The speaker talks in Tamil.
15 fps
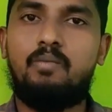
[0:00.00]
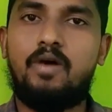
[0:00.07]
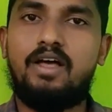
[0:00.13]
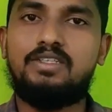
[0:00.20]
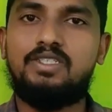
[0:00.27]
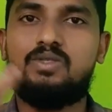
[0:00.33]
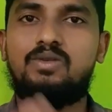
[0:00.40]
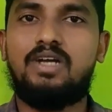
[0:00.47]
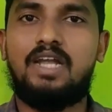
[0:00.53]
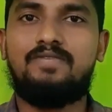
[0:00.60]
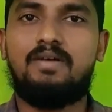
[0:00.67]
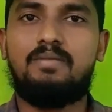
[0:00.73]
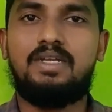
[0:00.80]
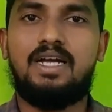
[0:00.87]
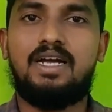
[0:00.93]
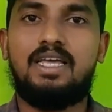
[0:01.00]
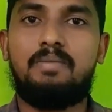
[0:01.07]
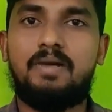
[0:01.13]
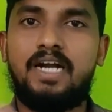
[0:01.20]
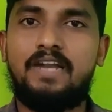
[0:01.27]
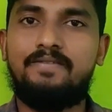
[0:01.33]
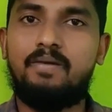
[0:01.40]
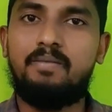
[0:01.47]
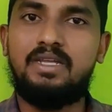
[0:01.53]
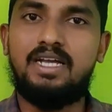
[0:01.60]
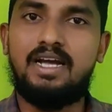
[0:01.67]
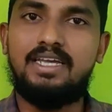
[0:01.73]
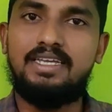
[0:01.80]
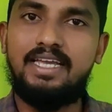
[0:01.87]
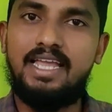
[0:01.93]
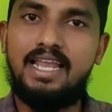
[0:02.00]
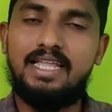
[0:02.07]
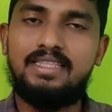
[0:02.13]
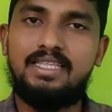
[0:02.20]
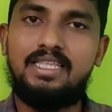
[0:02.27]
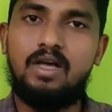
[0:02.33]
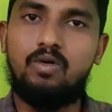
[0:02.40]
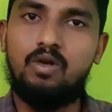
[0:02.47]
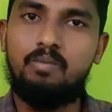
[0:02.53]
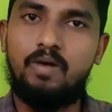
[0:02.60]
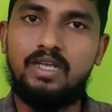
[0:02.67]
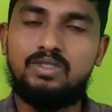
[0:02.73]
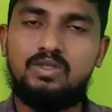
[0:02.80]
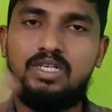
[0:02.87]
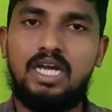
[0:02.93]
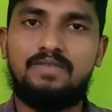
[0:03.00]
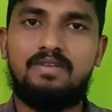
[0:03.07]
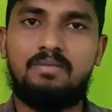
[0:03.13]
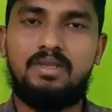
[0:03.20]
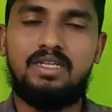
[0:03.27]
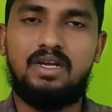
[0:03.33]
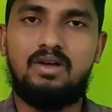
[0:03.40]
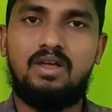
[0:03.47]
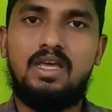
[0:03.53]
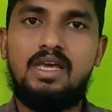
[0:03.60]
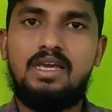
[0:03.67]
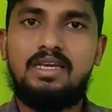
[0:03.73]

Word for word: பாசிட்டிவ்னு கன்ஃபார்ம் பண்ணிருக்காங்க எப்போ கன்ஃபார்ம் பண்ணிருக்காங்க ஏழாம் தேதி அவங்களுக்கு பாசிட்டிவ் கன்ஃபார்ம் பண்ணிருக்காங்க